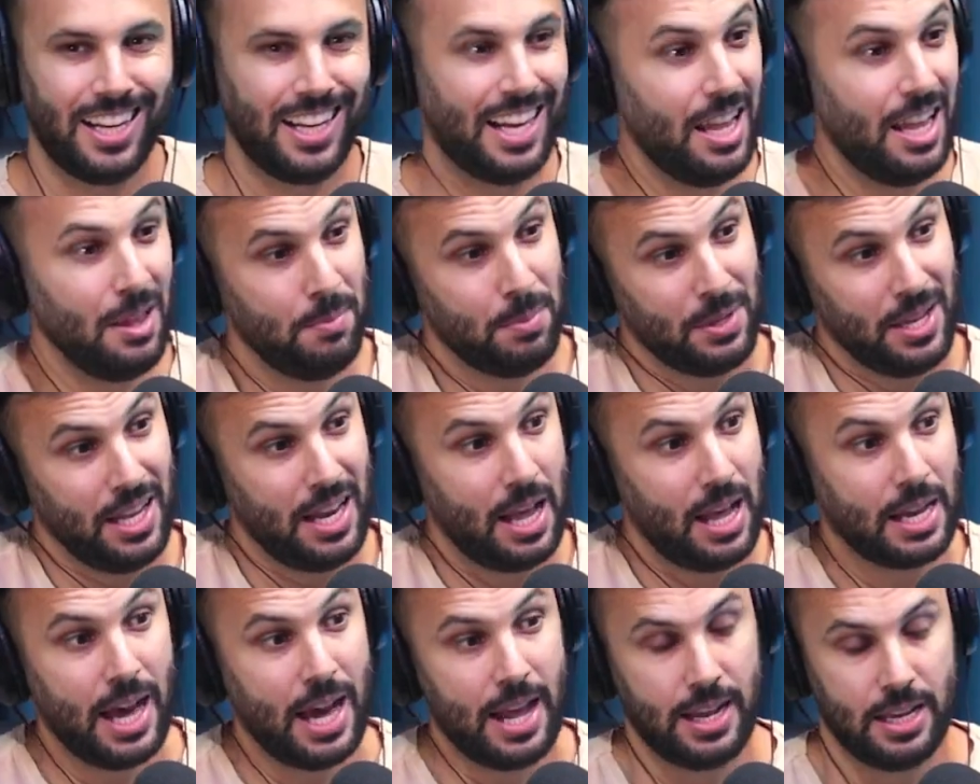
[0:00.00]
tá ligado? Porque,
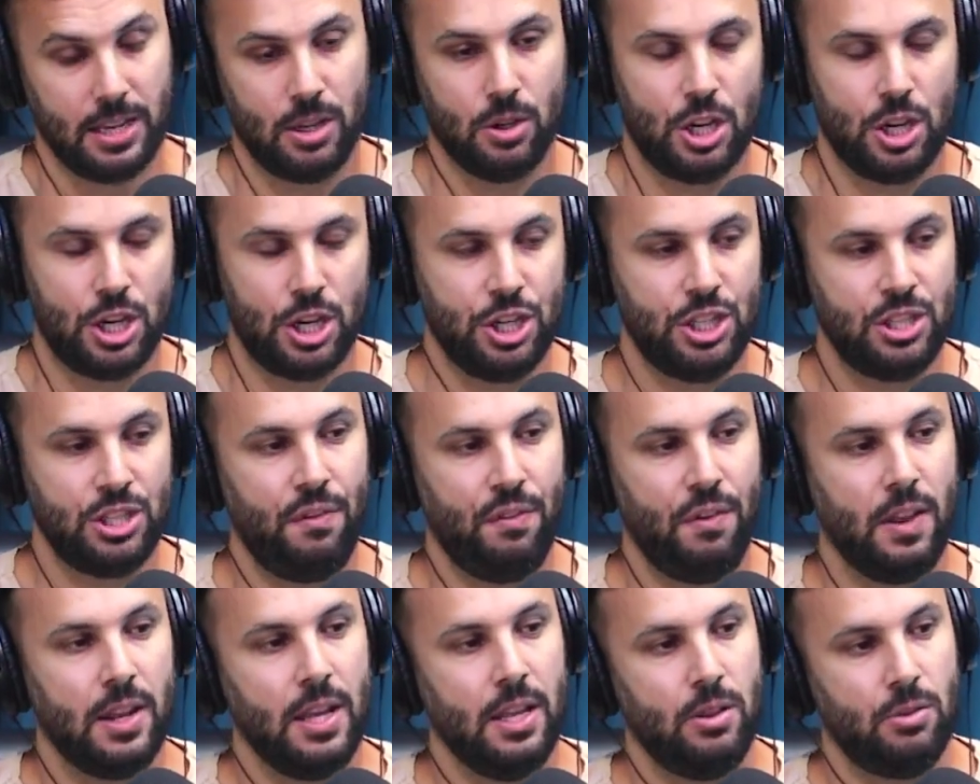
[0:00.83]
cara, eu, a gente tá
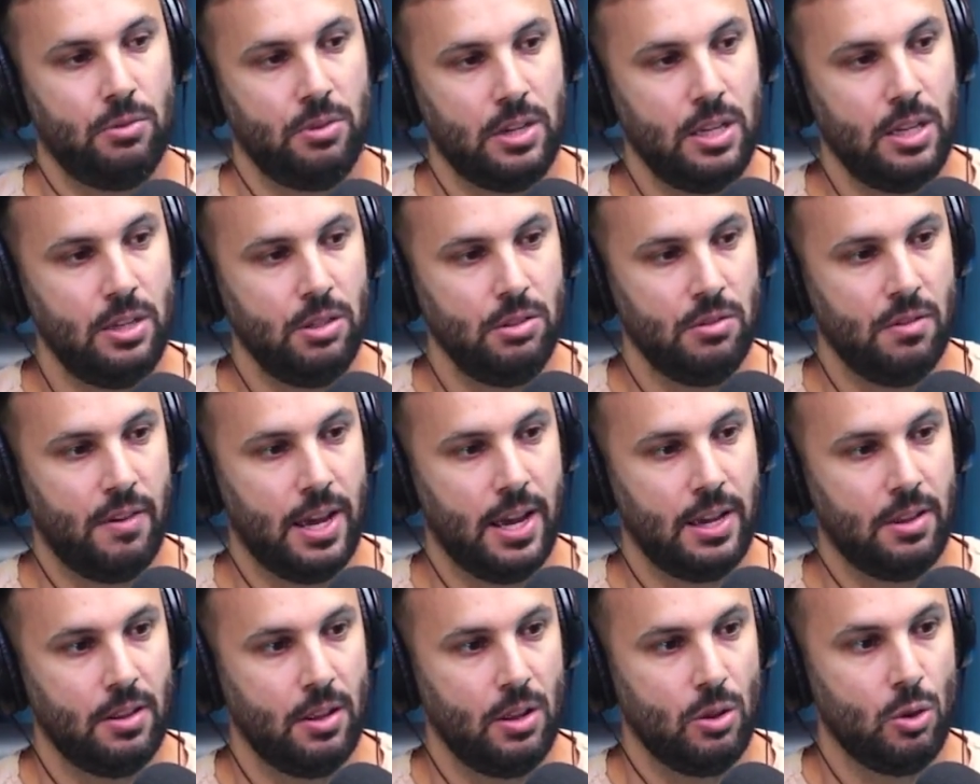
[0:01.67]
falando isso,
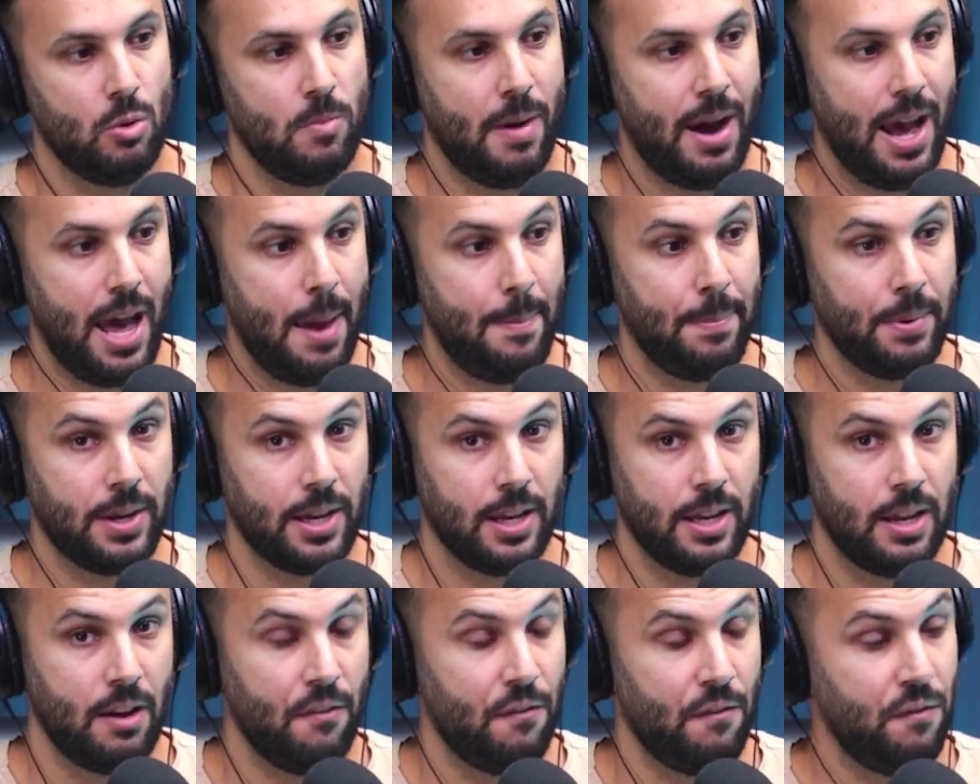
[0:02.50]
velho, numa
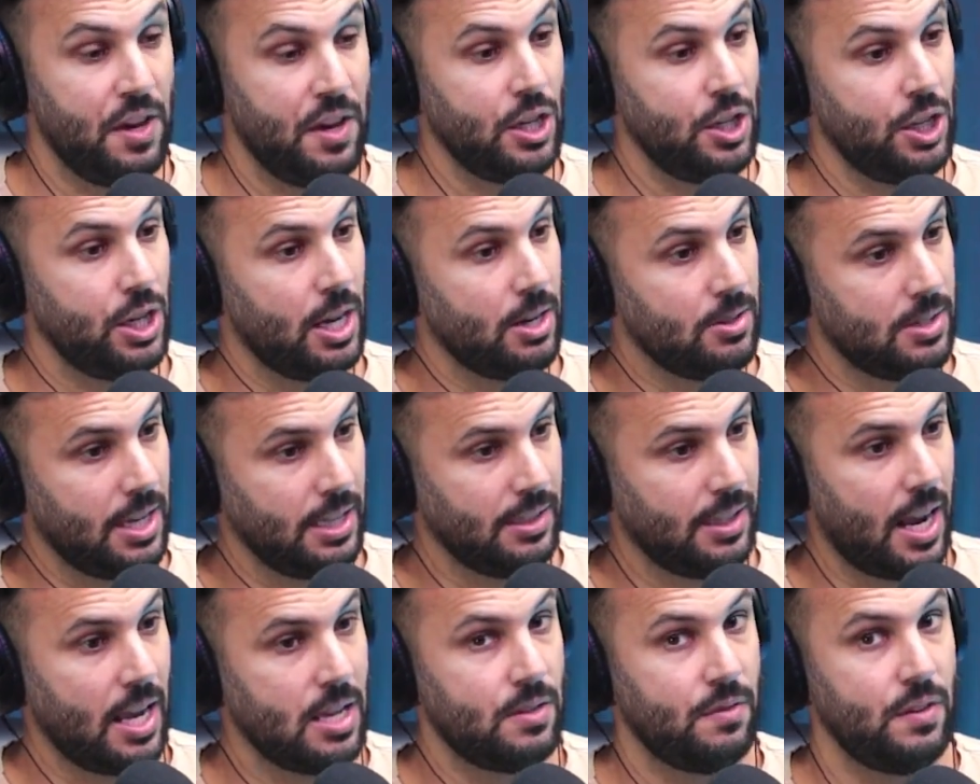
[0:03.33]
época, 20 anos
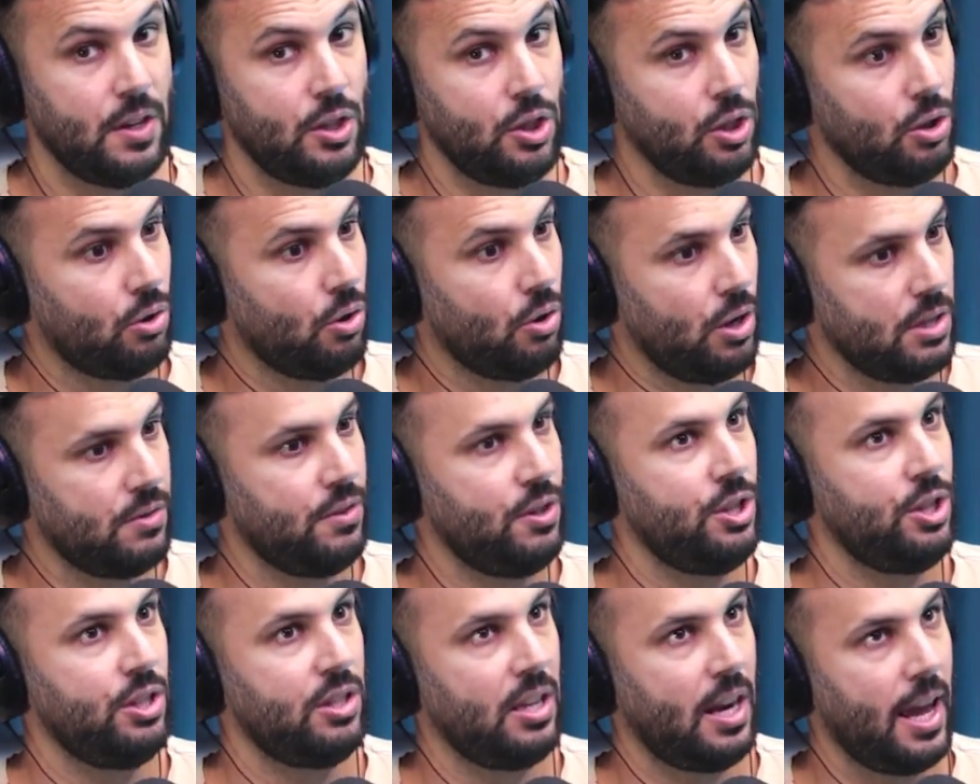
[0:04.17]
atrás, 22,
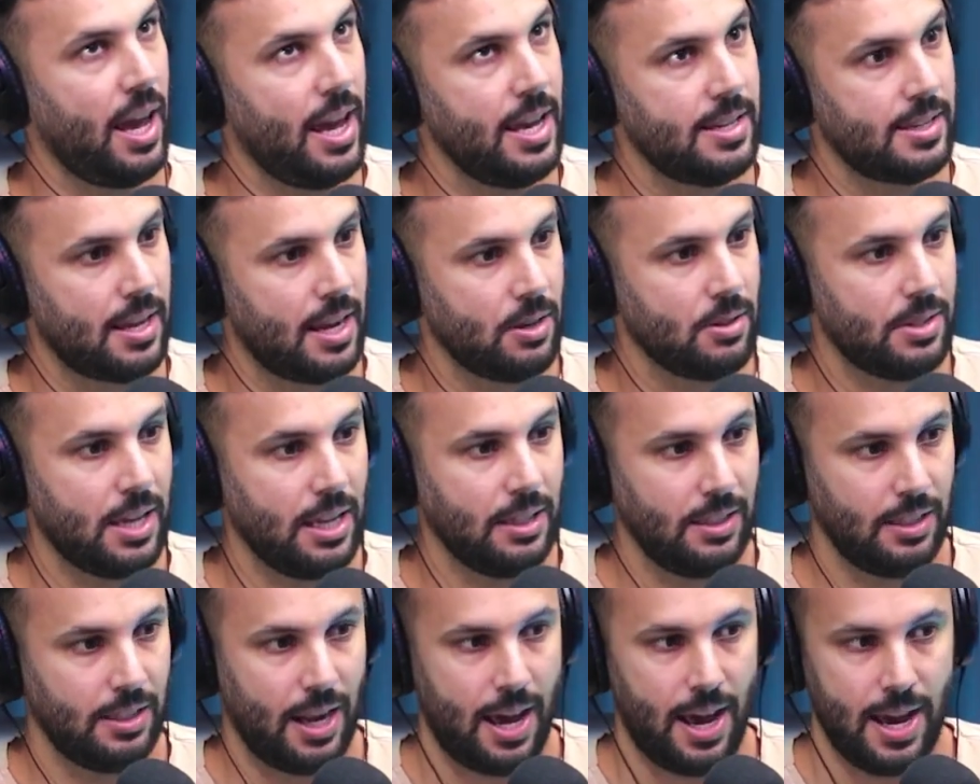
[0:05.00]
23 hum, internet, anos
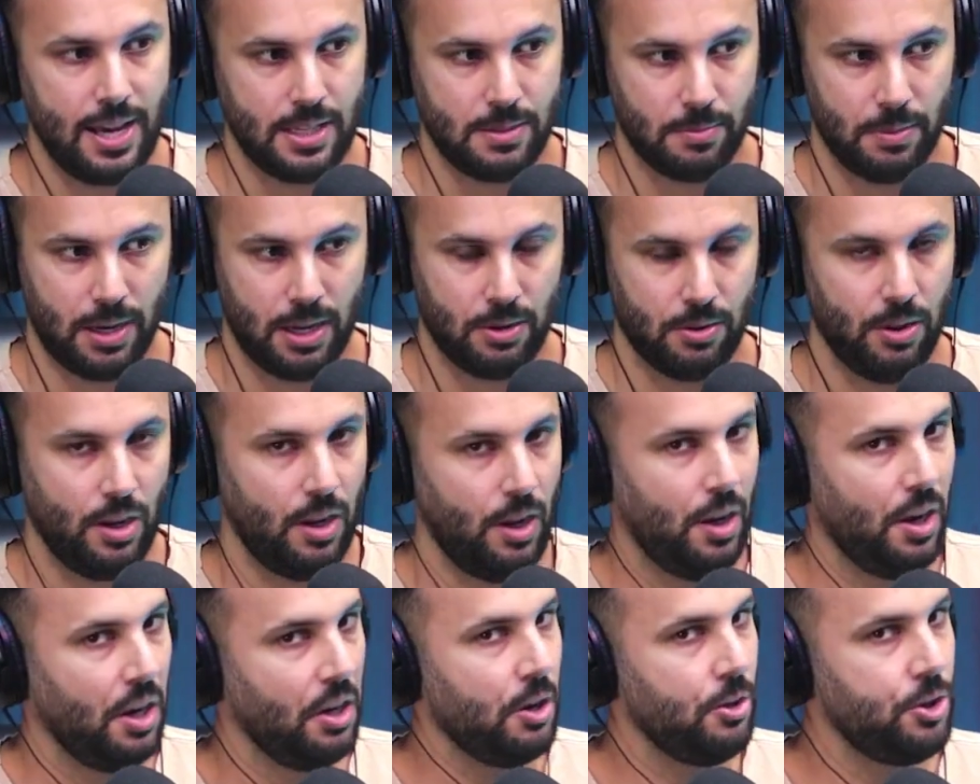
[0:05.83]
atrás, mano.
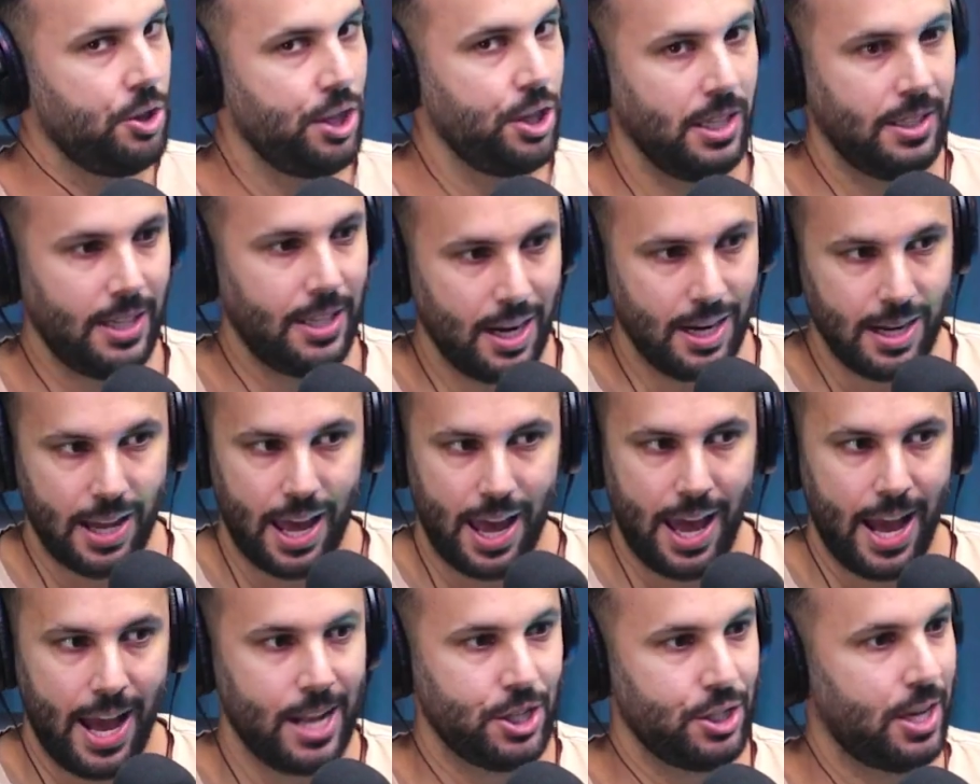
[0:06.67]
Assim, não tinha
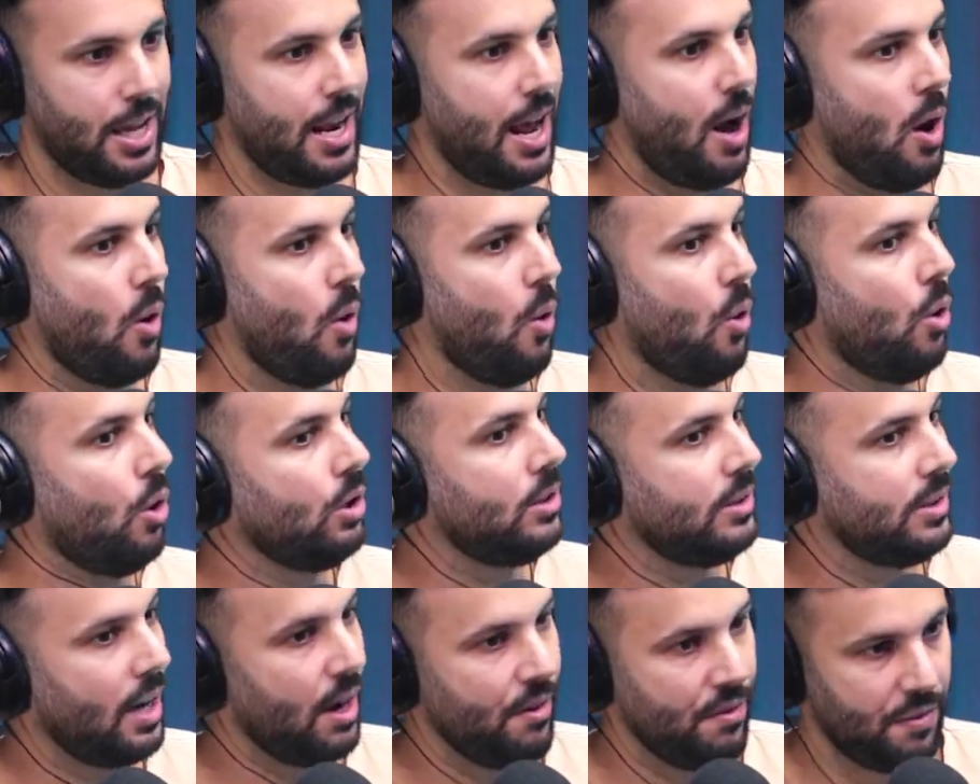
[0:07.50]
internet, era pô.
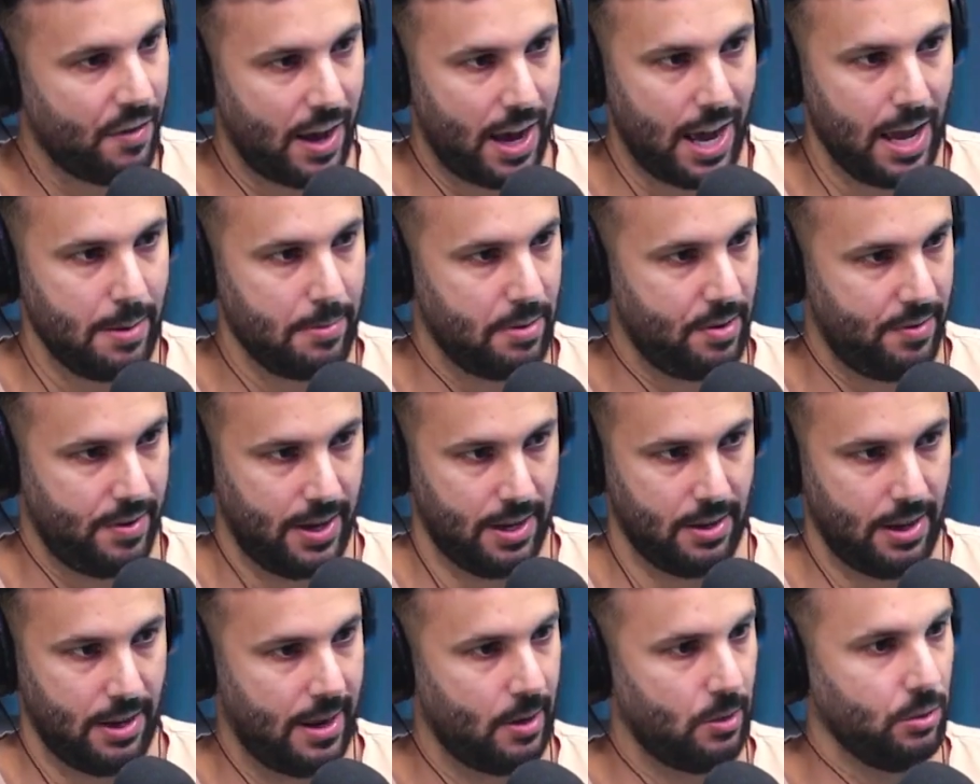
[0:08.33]
outra vibe,
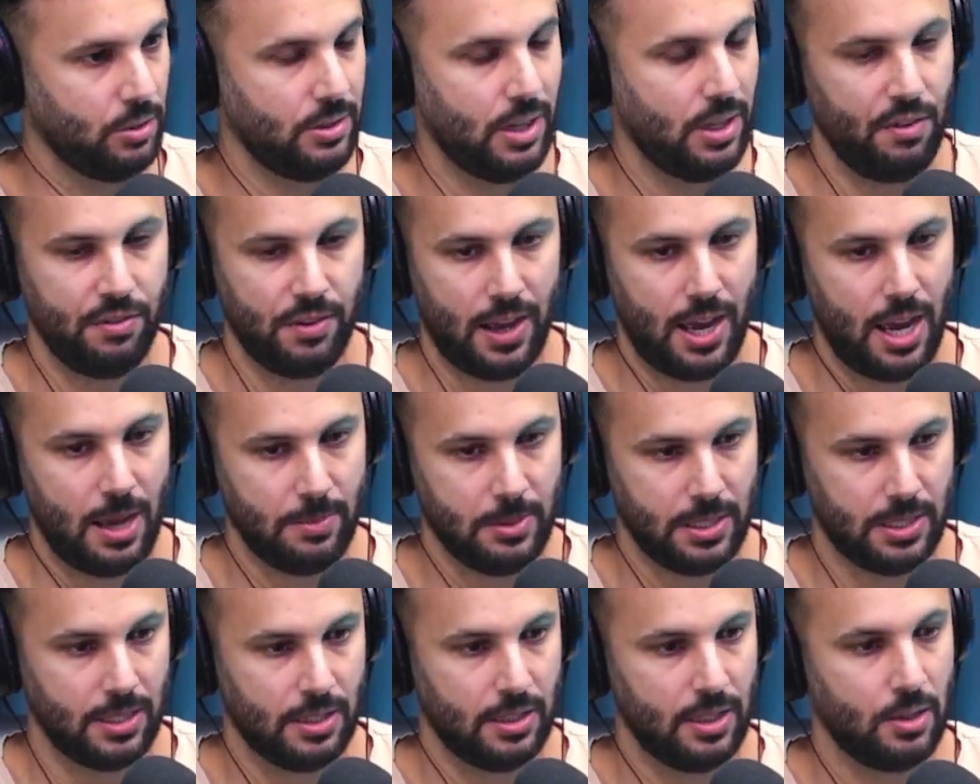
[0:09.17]
velho. Era outra
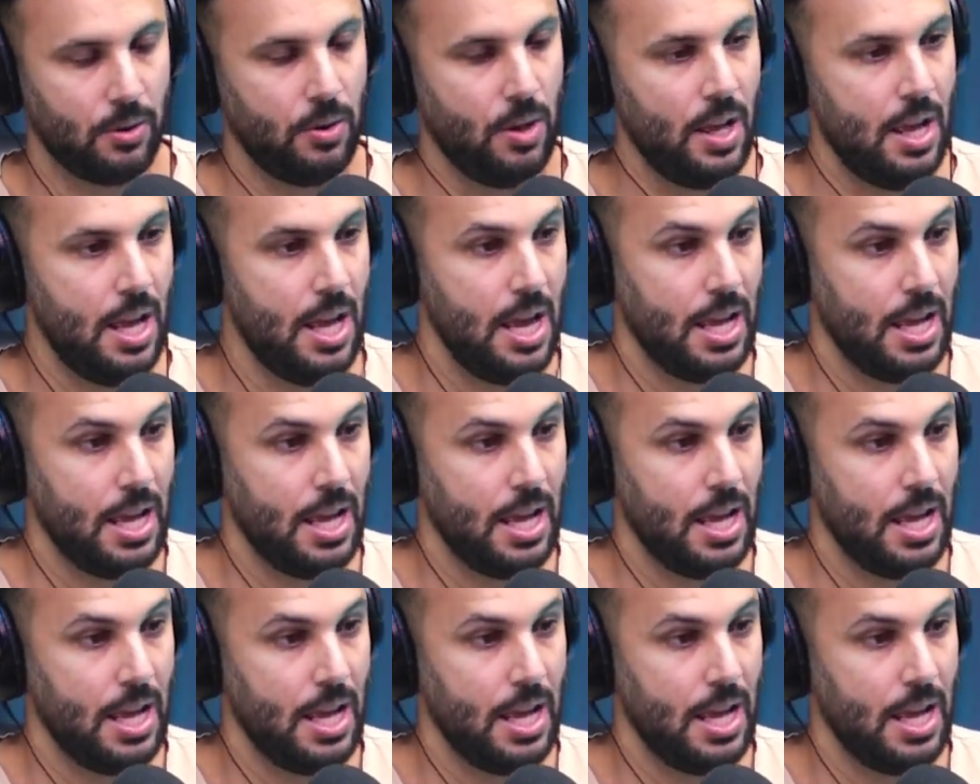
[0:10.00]
vibe, entendeu?